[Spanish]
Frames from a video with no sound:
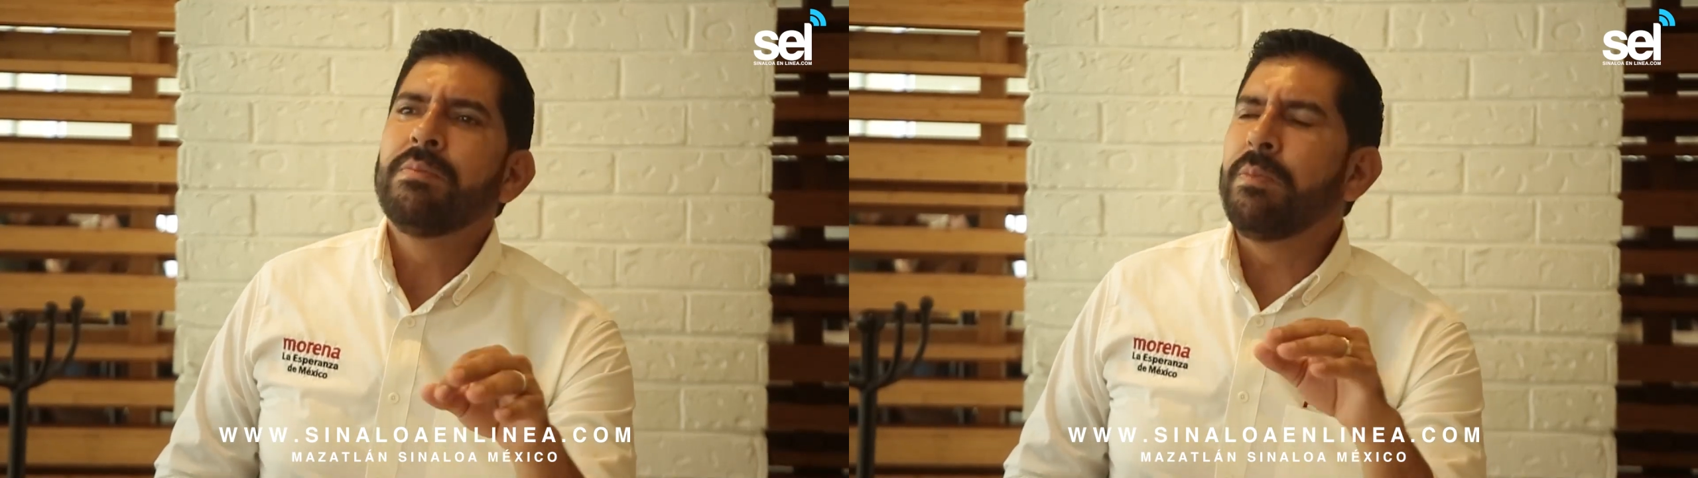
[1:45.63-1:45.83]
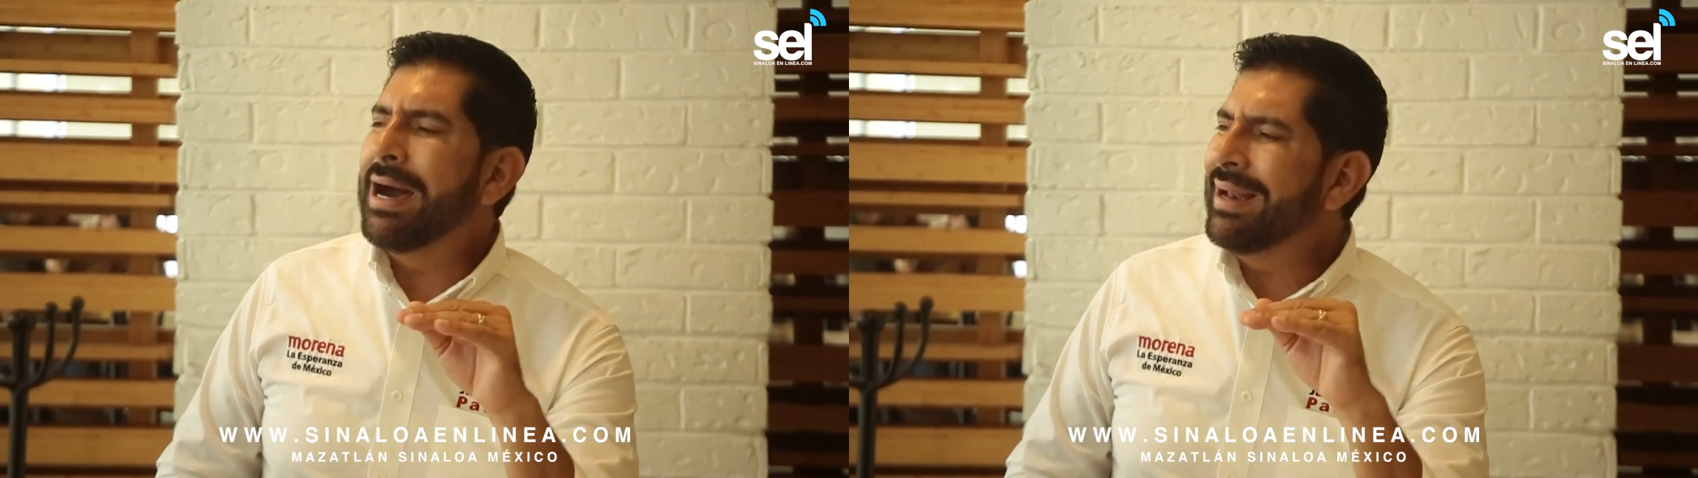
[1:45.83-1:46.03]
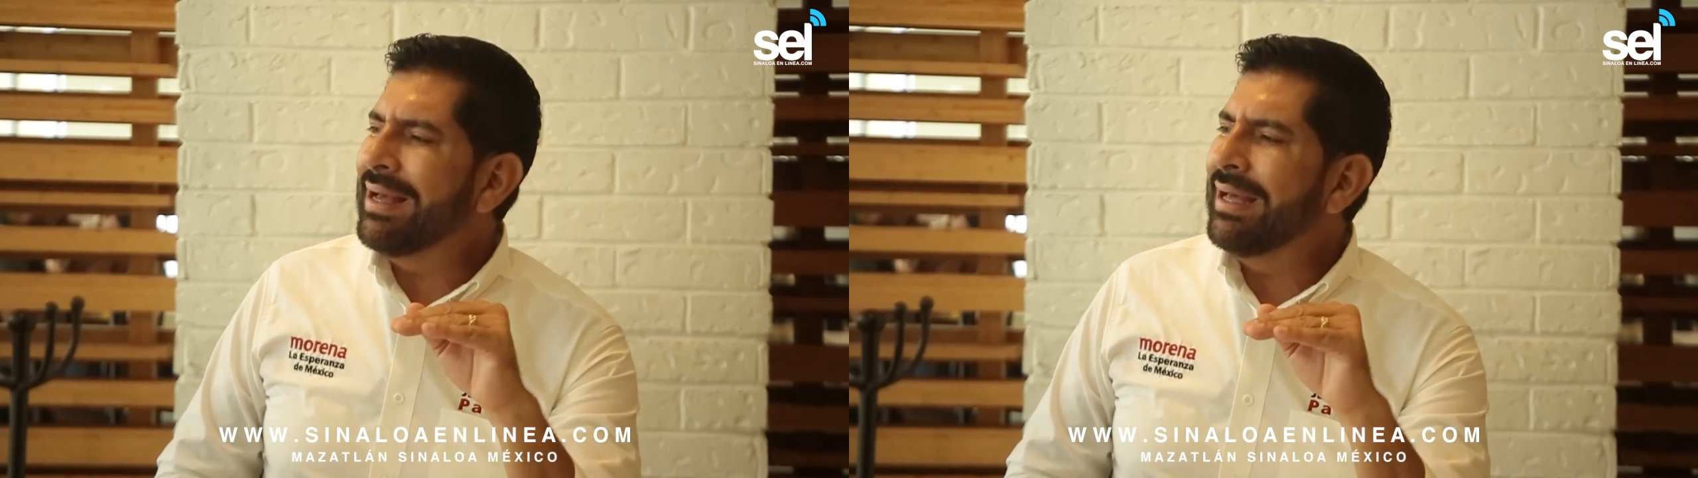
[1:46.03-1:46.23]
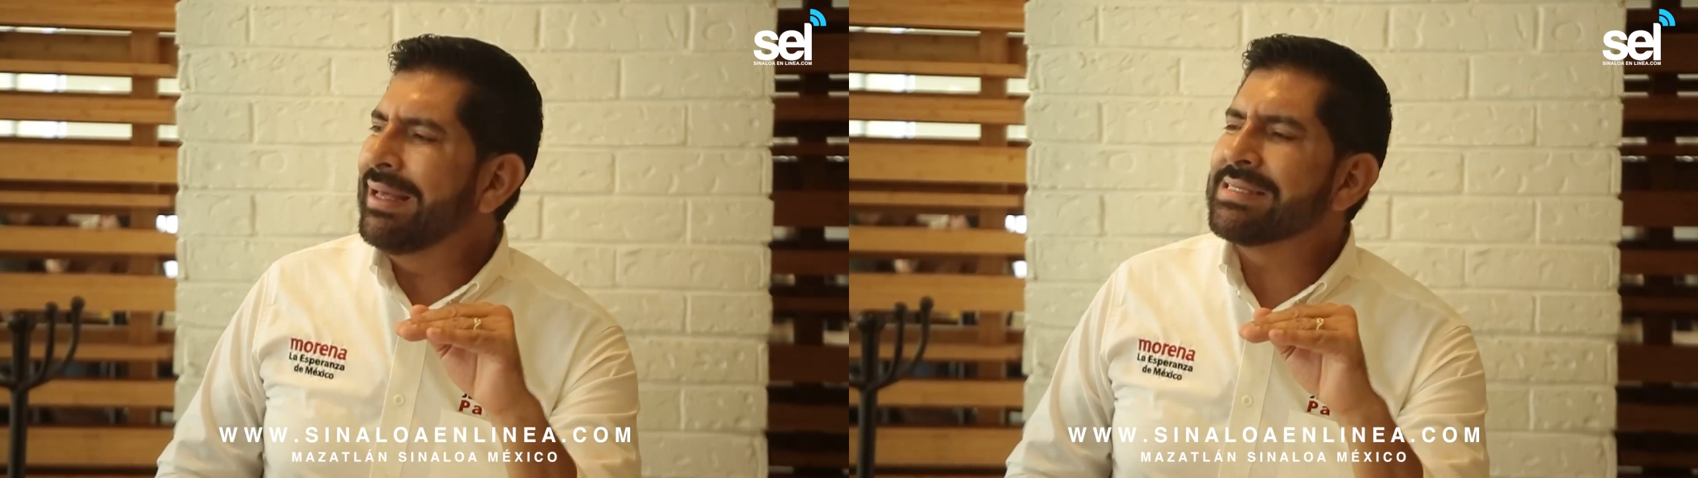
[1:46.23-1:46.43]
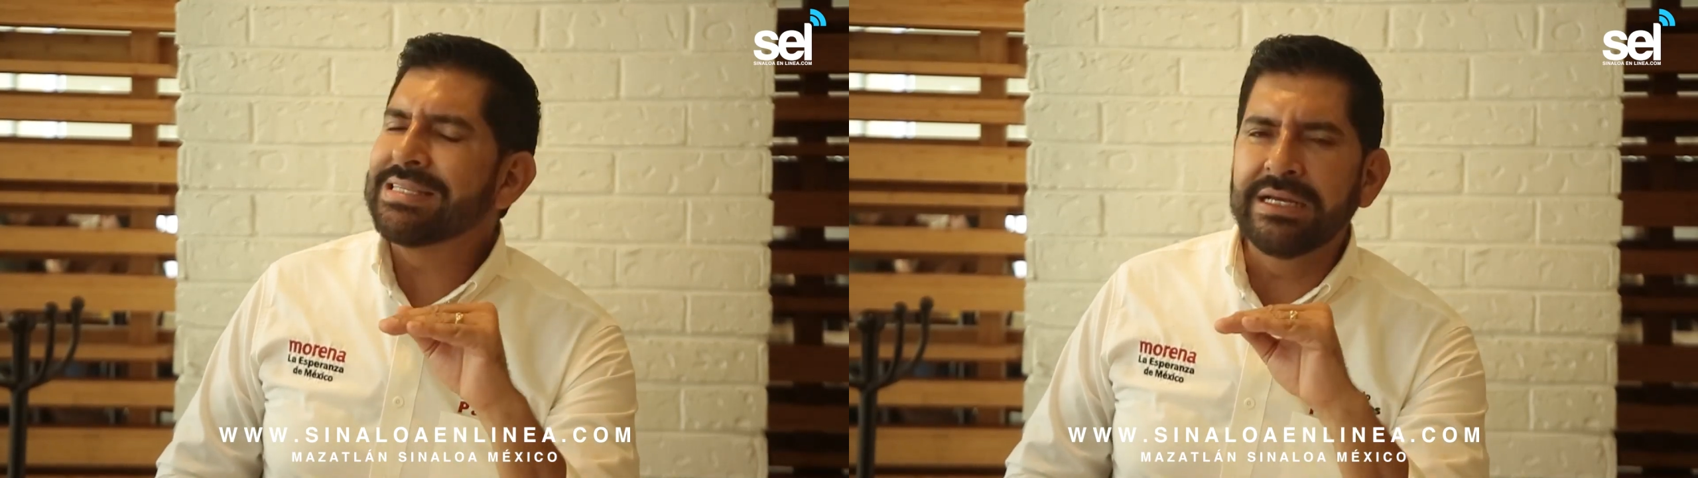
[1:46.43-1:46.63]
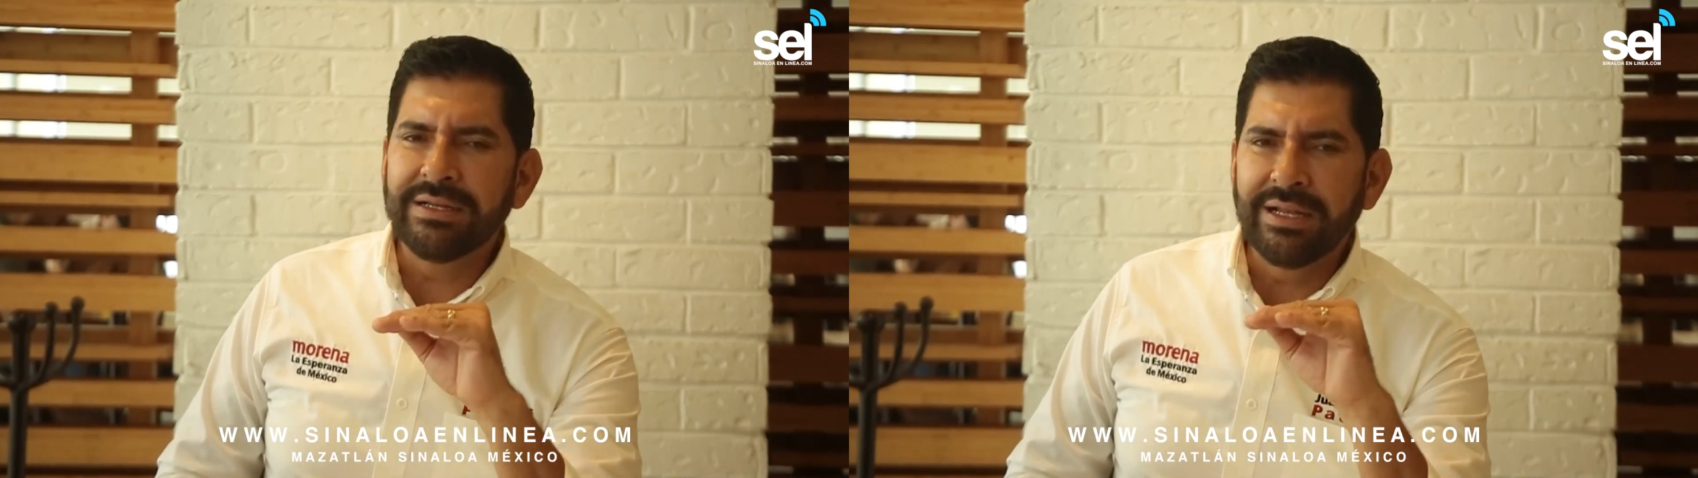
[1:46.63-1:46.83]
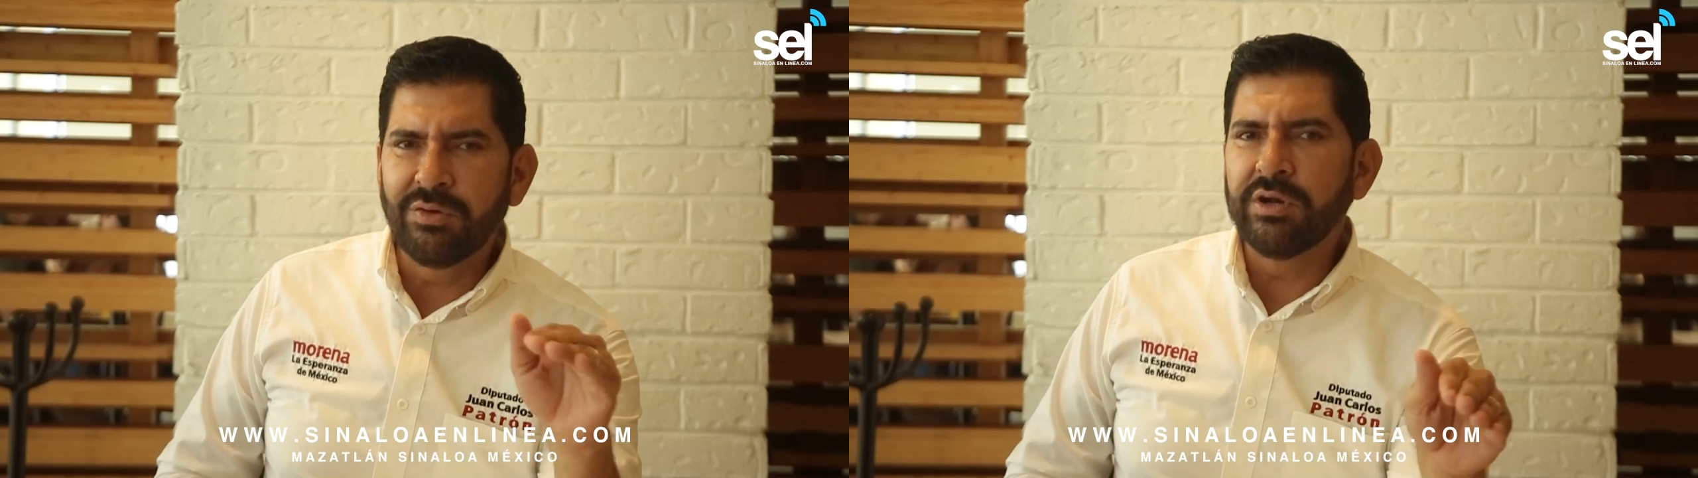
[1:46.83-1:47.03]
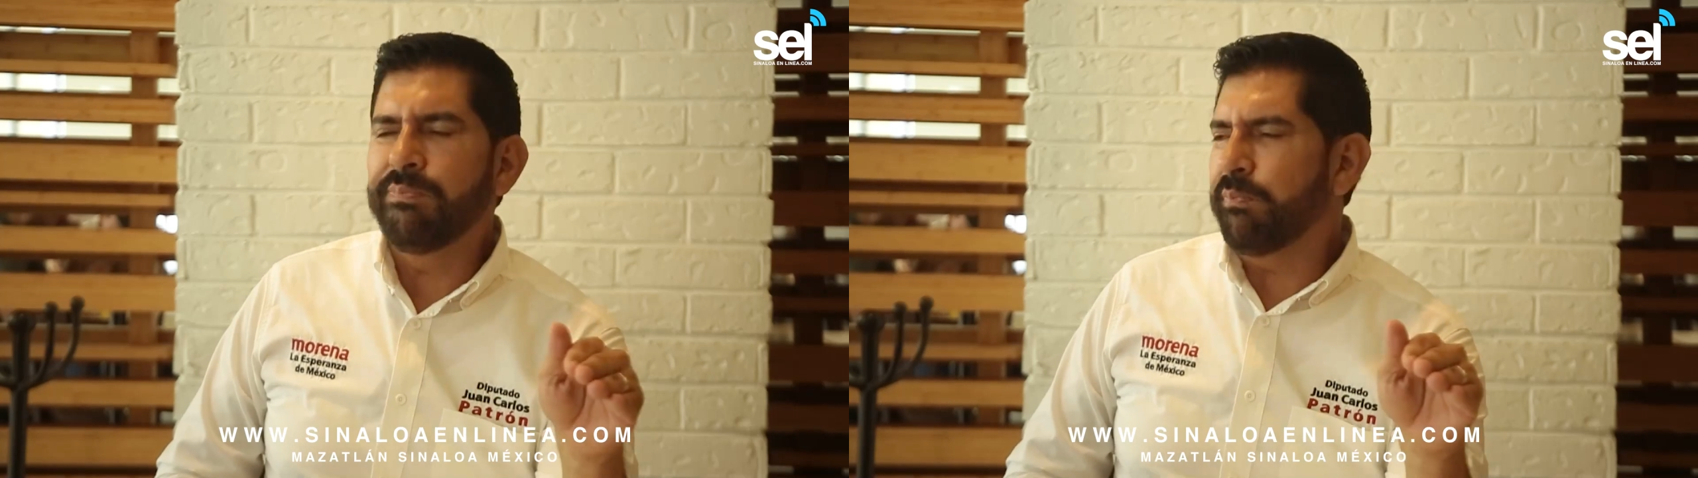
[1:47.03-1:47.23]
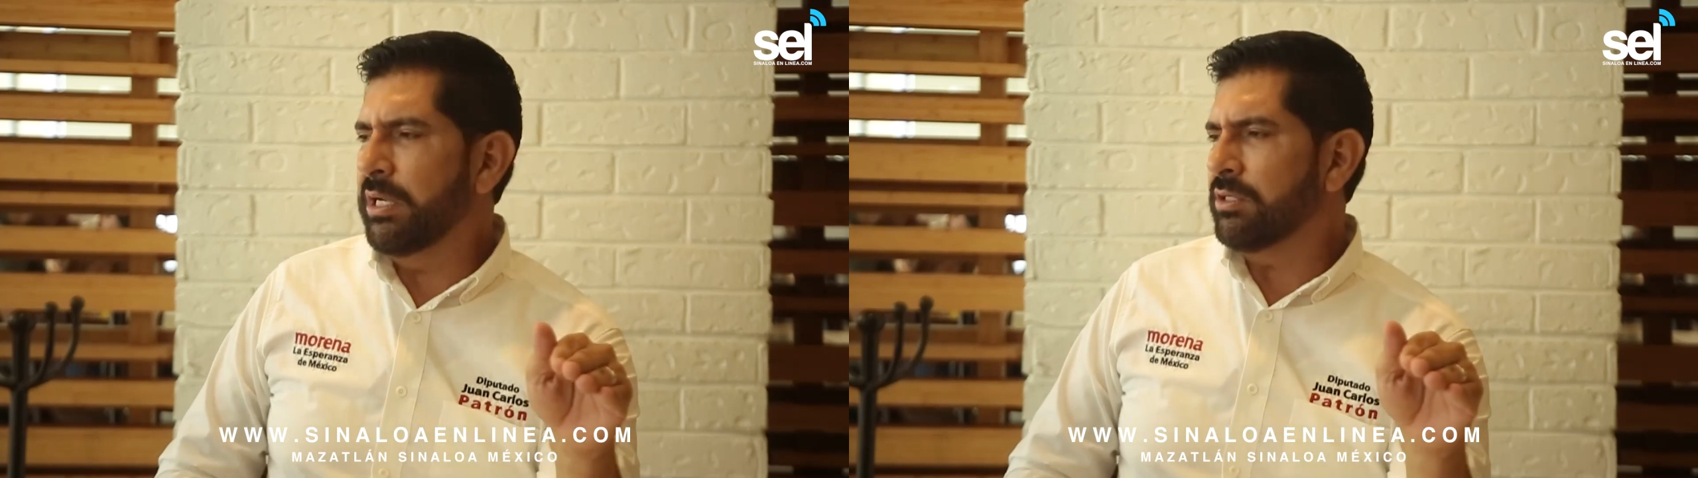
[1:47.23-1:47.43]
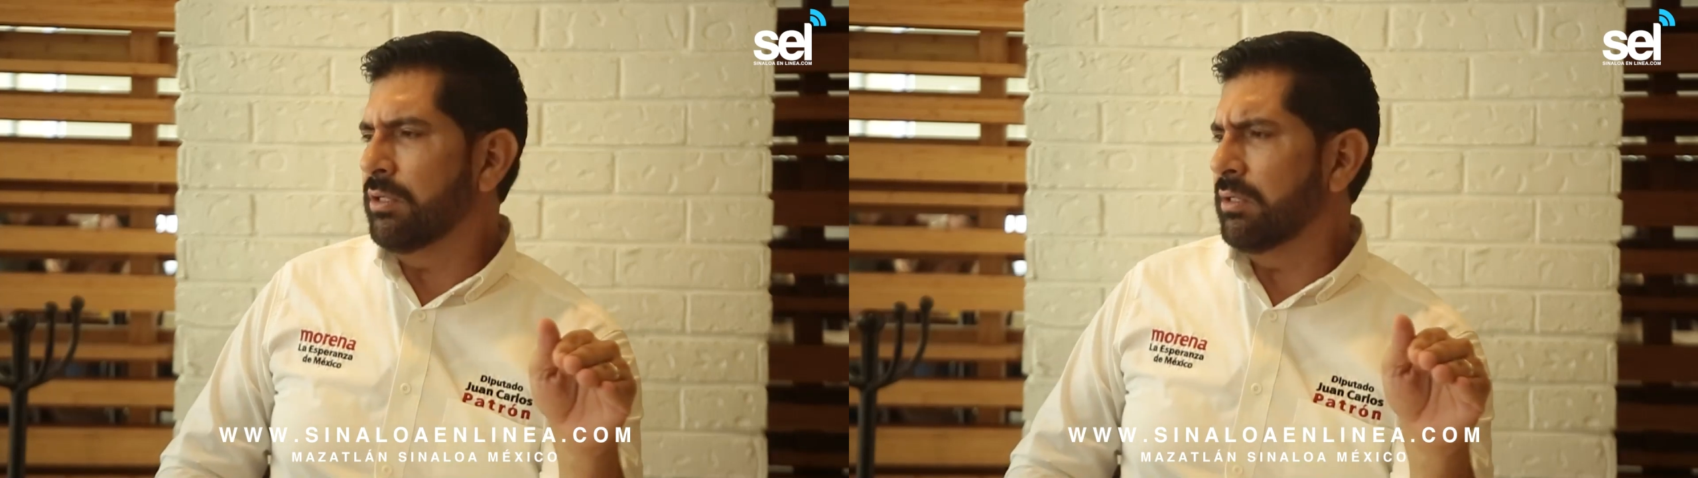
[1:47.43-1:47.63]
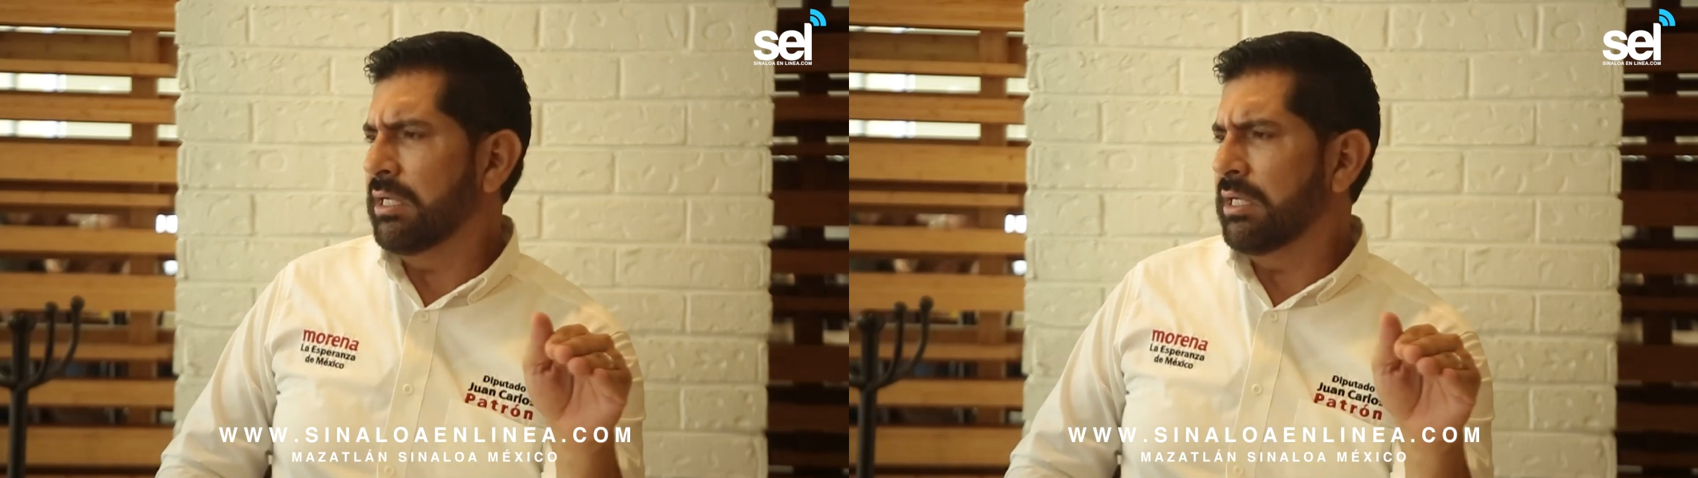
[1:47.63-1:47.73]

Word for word: para si en algún espacio nos